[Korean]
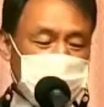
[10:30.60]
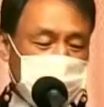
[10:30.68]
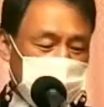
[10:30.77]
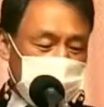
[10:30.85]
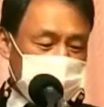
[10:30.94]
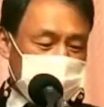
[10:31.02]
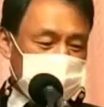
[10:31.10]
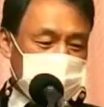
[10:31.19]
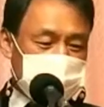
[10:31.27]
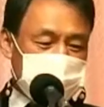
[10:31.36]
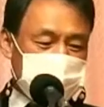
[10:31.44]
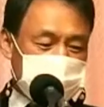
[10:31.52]
어떤 사람을
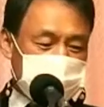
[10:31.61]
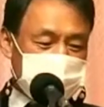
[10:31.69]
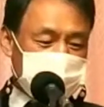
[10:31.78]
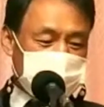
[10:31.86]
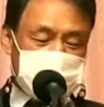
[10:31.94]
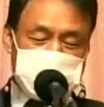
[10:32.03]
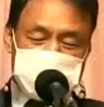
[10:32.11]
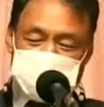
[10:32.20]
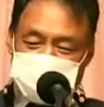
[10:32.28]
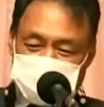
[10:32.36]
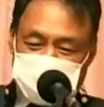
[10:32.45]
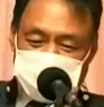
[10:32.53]
만났는데
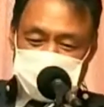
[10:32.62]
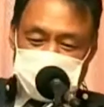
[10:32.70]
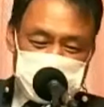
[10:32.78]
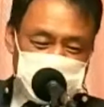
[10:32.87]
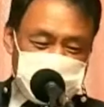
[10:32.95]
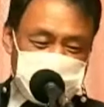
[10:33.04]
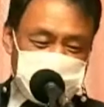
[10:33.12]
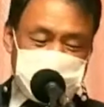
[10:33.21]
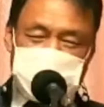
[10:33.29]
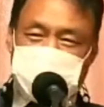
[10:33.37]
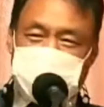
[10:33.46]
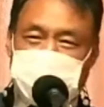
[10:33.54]
이제 이 사람이 중국집
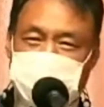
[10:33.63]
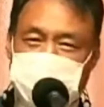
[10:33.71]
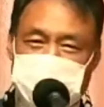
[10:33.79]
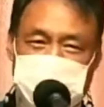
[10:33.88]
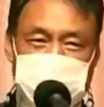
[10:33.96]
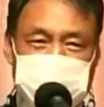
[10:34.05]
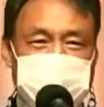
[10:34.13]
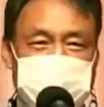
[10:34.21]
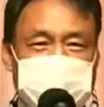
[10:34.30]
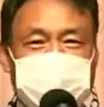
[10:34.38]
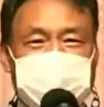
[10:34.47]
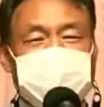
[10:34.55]
주방장이더라고요.
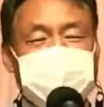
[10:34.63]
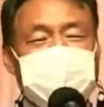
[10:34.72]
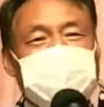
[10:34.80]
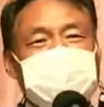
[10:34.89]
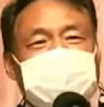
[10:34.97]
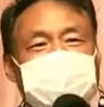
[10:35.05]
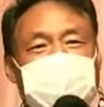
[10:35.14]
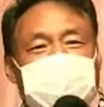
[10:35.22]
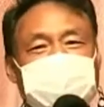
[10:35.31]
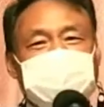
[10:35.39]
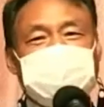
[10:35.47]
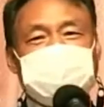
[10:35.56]
그
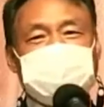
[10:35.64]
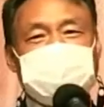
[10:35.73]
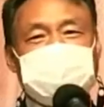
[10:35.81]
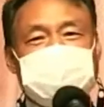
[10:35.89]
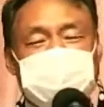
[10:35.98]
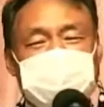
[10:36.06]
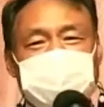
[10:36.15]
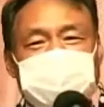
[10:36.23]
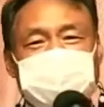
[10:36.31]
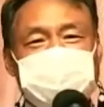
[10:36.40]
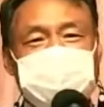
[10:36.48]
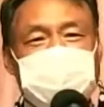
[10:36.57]
사람이 저한테
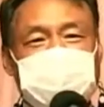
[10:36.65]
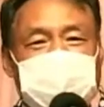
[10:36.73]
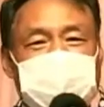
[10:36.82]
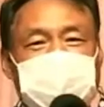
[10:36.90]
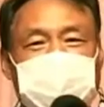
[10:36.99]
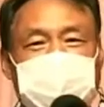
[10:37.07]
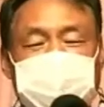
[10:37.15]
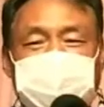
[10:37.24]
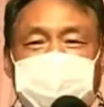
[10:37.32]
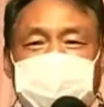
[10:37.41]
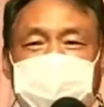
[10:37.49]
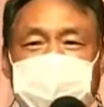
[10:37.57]
무슨 얘기를 하니까는
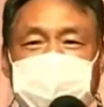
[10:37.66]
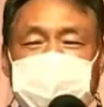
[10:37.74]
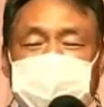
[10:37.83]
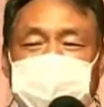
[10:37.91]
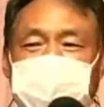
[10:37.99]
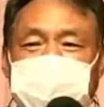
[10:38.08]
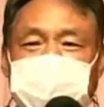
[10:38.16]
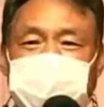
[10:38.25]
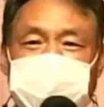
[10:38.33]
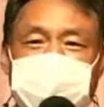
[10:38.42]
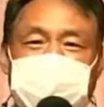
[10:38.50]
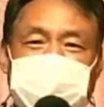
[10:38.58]

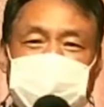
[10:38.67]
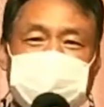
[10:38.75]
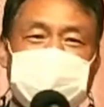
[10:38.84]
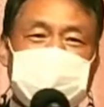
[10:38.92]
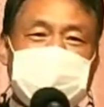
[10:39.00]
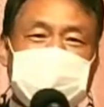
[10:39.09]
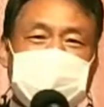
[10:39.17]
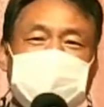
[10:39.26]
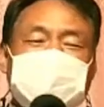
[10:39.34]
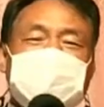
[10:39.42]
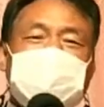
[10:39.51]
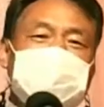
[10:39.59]
목사님
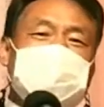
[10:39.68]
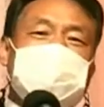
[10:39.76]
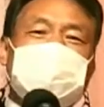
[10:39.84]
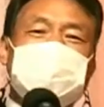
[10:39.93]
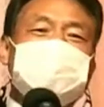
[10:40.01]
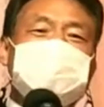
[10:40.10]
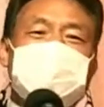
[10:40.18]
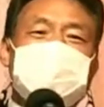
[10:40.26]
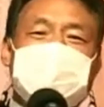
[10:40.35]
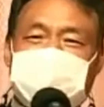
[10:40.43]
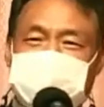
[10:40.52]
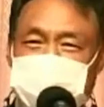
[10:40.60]
차착이 없어야
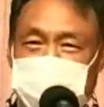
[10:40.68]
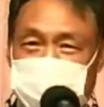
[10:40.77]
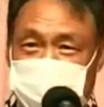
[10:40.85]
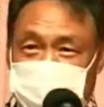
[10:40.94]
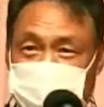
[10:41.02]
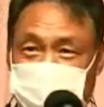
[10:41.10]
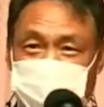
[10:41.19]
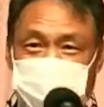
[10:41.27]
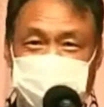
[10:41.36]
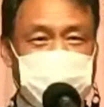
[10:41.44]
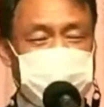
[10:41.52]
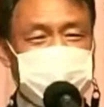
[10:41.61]
삽니다 하더라고요.
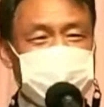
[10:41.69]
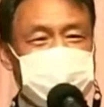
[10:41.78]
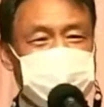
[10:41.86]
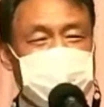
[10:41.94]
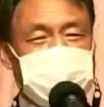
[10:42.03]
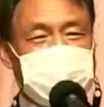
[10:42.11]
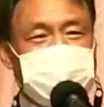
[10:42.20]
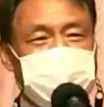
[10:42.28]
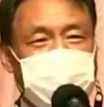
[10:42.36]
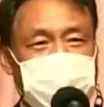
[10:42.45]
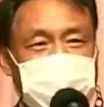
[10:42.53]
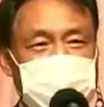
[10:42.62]
나는 그때만 해도
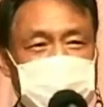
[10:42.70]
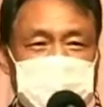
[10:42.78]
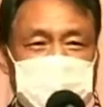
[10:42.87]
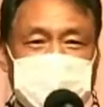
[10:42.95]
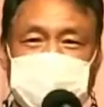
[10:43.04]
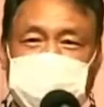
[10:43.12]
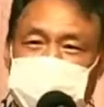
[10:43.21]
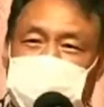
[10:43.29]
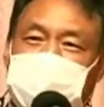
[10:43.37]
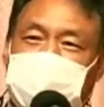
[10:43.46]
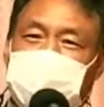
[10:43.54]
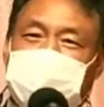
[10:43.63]

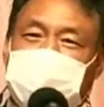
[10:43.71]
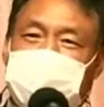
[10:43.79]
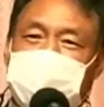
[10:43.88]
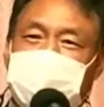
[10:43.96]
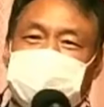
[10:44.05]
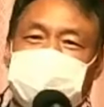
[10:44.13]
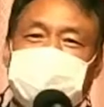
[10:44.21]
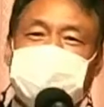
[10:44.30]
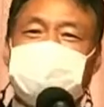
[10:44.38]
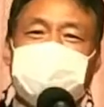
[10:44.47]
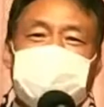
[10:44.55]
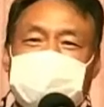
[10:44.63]
차착이란 단어가 뭔지를
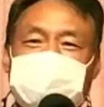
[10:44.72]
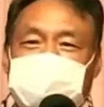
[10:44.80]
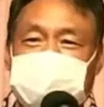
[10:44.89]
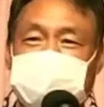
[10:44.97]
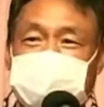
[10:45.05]
몰랐어요. 제가.